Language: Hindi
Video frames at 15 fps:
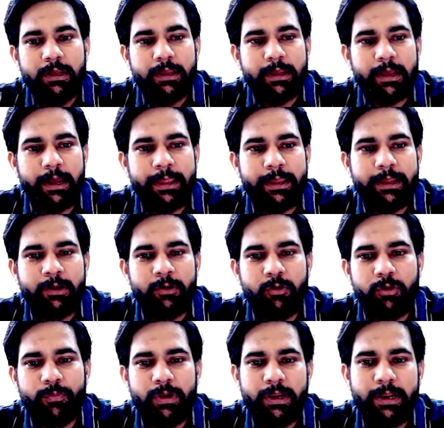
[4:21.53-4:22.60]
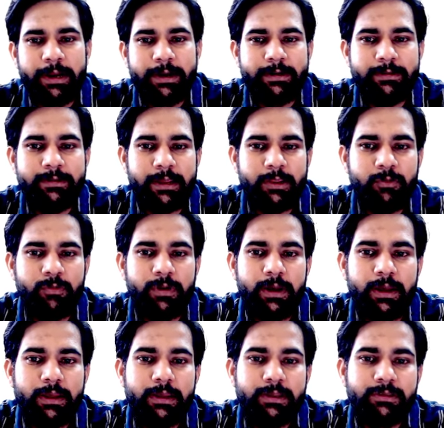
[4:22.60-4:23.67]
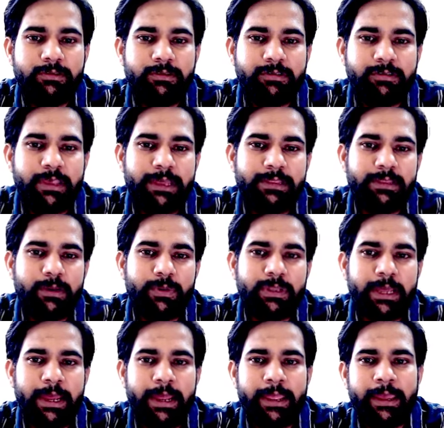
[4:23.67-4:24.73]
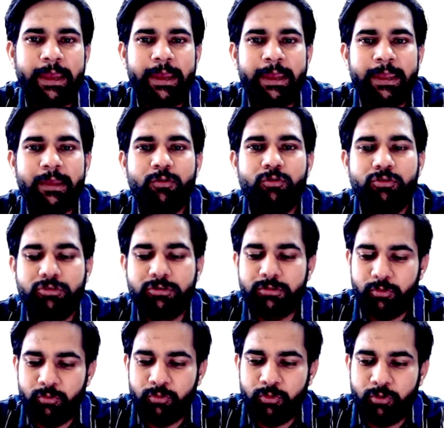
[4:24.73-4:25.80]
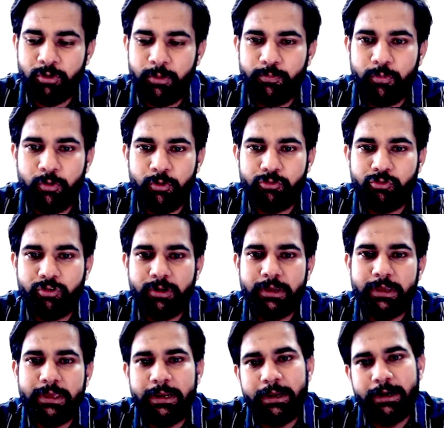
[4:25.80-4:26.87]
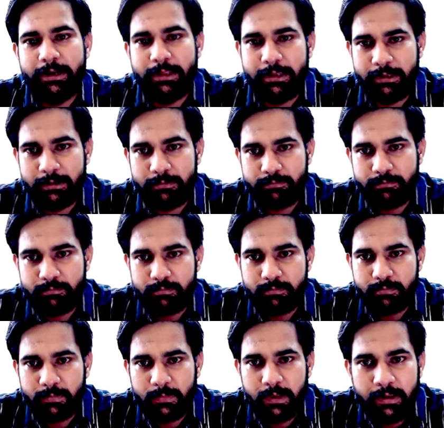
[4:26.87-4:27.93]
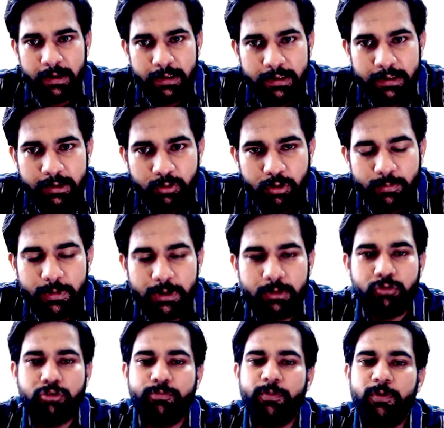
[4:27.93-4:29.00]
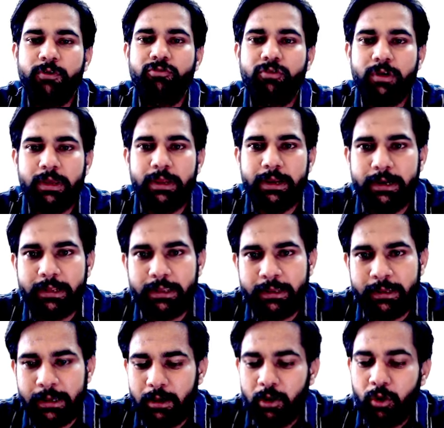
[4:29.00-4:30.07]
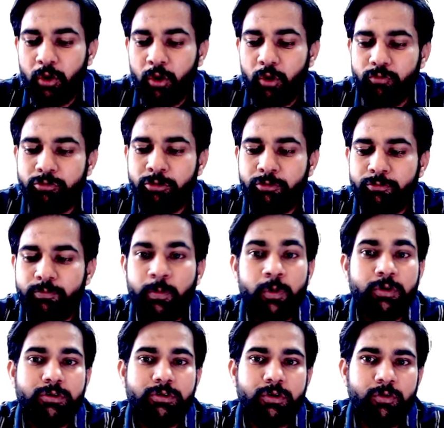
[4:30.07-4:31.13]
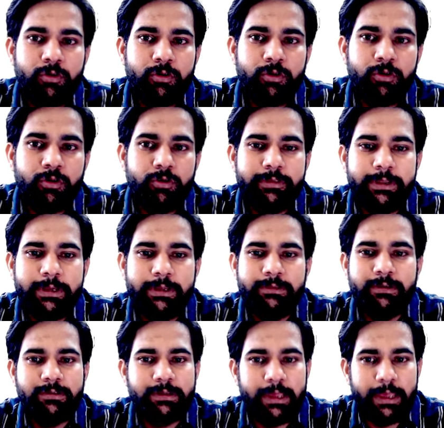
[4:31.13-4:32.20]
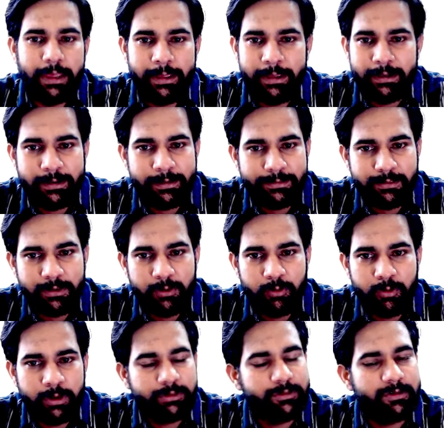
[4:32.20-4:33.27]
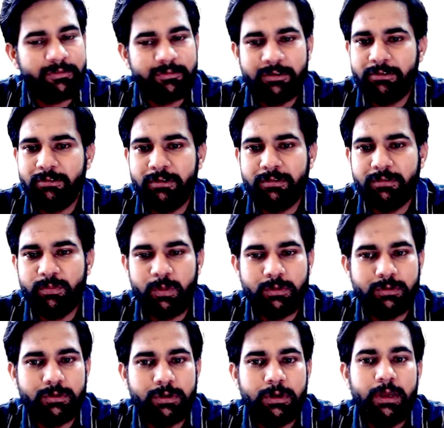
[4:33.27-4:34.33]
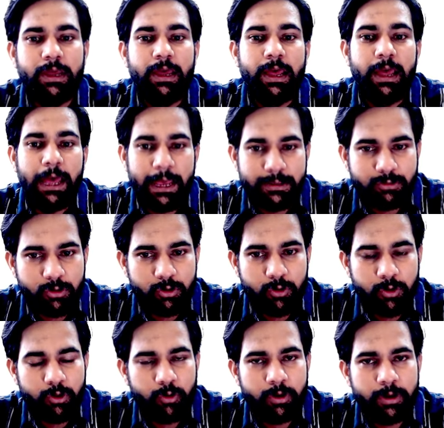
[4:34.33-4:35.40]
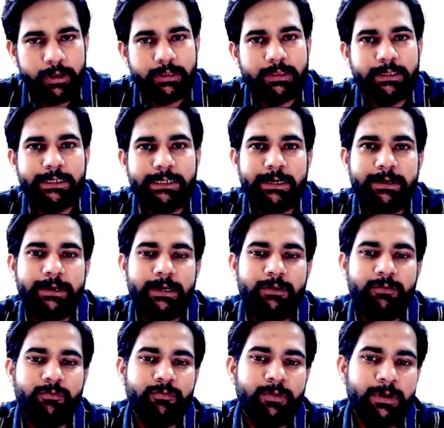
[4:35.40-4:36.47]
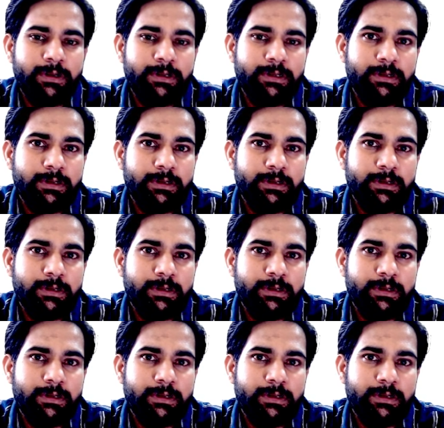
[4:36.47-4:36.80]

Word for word: का एक नॉर्मल लेटर जारी हुआ है जिसके अंदर बताया गया है कि कुछ उन्होंने पोस्ट क्रिएट की है क्या कि ये नॉर्मली कुछ पोस्ट क्रिएट की है वो पोस्ट कौन कौन सी है जैसे ए की हो गई सिक्सटी सिक्स पोस्ट एस की हो गई थ्री हंड्रेड वन